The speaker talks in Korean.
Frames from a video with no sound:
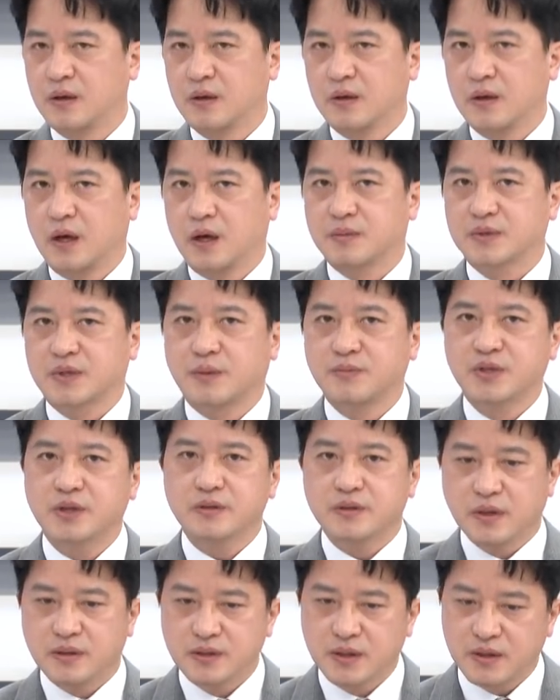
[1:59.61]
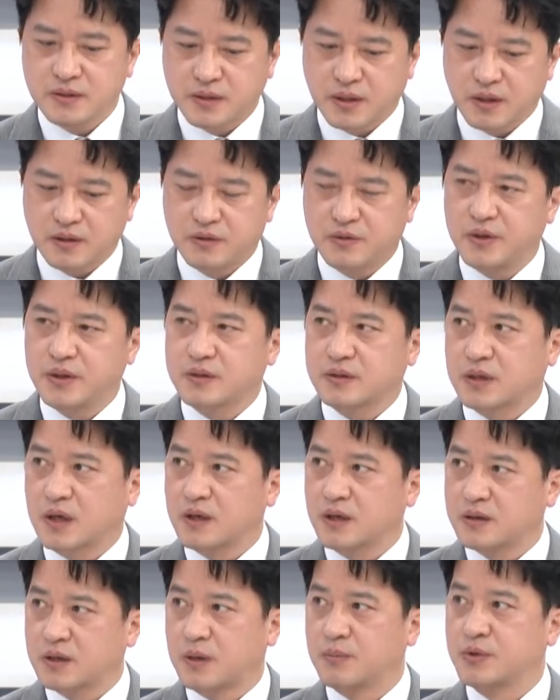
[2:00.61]
네. 아마 삼성전자는 제가 뒤에서
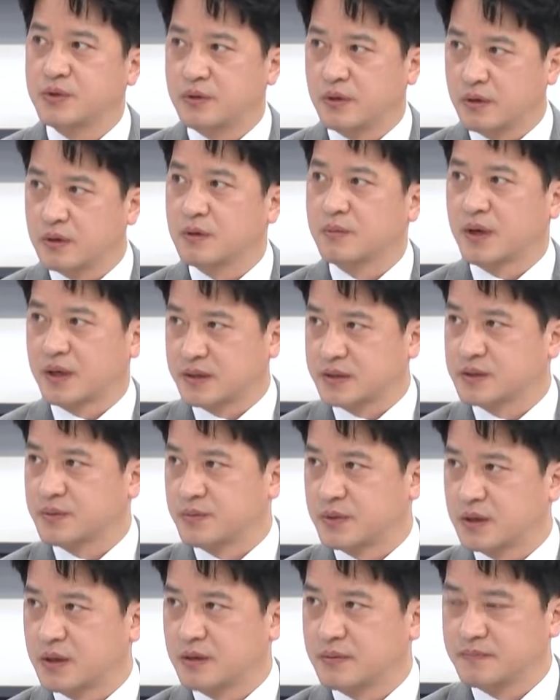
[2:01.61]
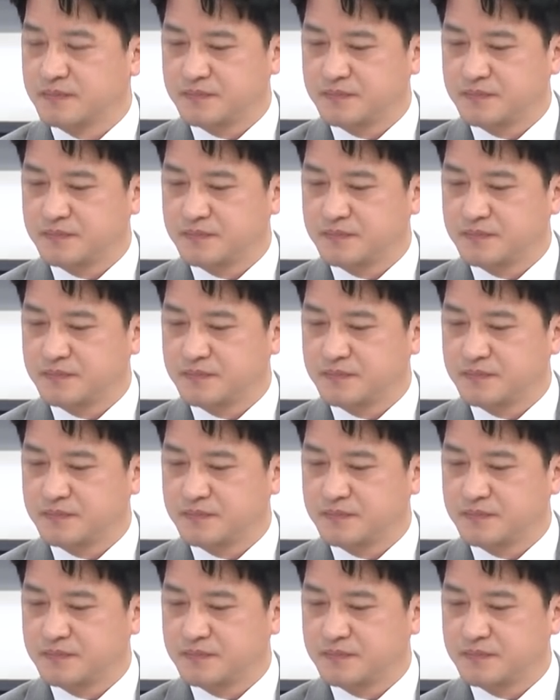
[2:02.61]
잠깐 한 번 더 언급하겠습니다.